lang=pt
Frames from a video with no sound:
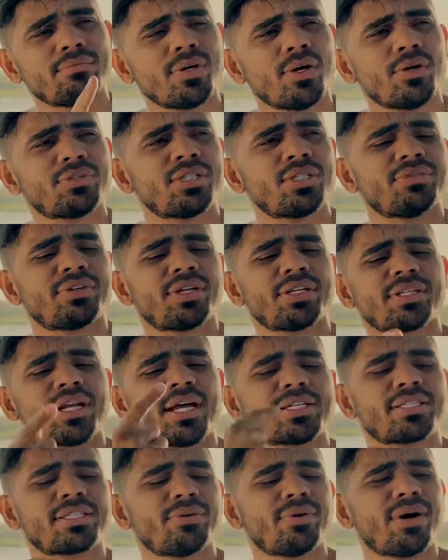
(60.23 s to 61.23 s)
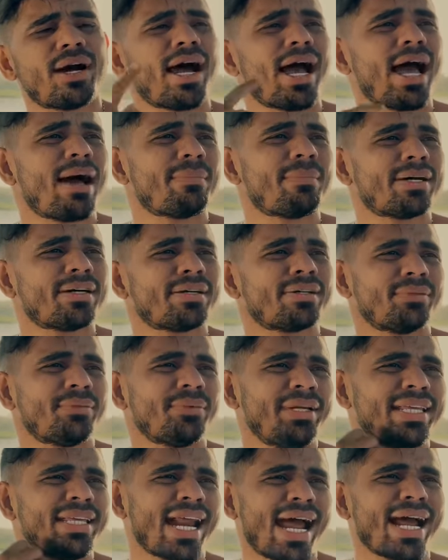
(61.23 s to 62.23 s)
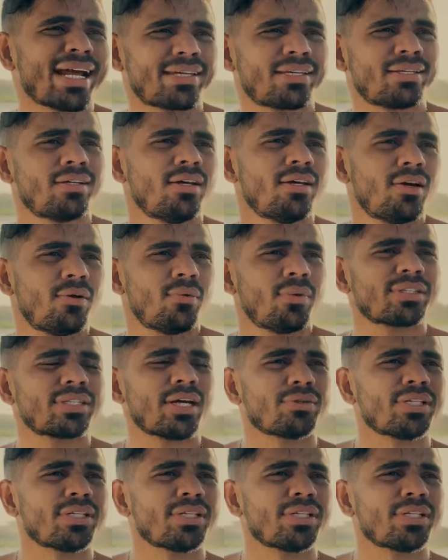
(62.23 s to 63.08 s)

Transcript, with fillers: Eu tive que trazer uma arma do Iraque, uma tal de